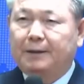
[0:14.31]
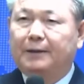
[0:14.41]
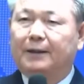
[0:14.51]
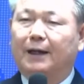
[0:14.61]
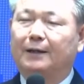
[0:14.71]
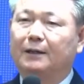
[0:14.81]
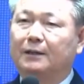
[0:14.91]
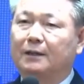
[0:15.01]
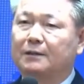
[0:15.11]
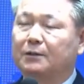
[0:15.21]

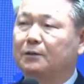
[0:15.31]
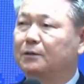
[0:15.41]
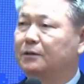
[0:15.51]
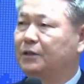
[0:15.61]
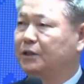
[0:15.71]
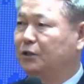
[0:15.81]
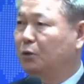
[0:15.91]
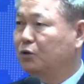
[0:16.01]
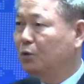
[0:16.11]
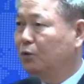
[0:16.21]
하나님께서
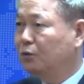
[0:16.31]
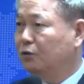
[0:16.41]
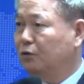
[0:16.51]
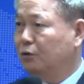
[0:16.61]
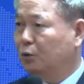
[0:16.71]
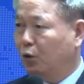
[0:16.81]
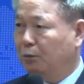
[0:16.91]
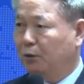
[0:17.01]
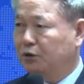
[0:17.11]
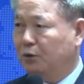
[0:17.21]
지속적으로 그들을
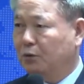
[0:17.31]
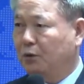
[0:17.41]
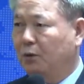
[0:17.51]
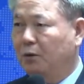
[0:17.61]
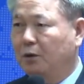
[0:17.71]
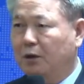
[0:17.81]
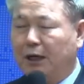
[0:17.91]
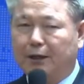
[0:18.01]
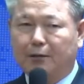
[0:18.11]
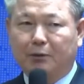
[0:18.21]
돌보셨고
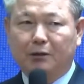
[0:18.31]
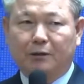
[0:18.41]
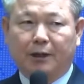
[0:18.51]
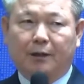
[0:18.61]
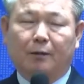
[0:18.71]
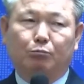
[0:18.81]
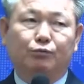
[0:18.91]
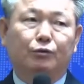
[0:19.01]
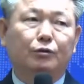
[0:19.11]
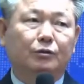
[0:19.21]
하나님의 은혜가
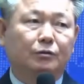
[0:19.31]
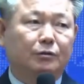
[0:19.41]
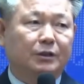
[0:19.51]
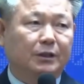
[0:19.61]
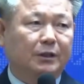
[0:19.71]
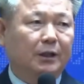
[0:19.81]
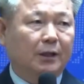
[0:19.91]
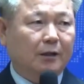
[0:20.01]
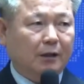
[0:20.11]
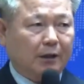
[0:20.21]
물 흐르듯이
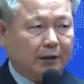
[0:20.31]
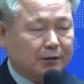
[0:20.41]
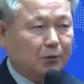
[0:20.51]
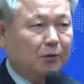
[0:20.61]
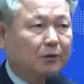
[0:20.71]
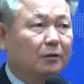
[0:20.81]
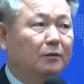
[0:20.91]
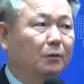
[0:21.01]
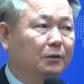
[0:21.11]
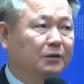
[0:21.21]
계속
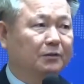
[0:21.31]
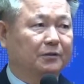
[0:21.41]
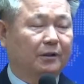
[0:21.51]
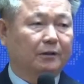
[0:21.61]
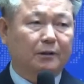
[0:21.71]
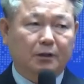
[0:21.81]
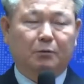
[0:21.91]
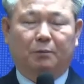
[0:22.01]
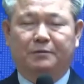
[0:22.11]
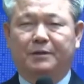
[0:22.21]
흐르고 있었어요.
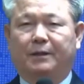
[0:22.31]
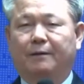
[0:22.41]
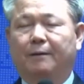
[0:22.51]
끊임없이.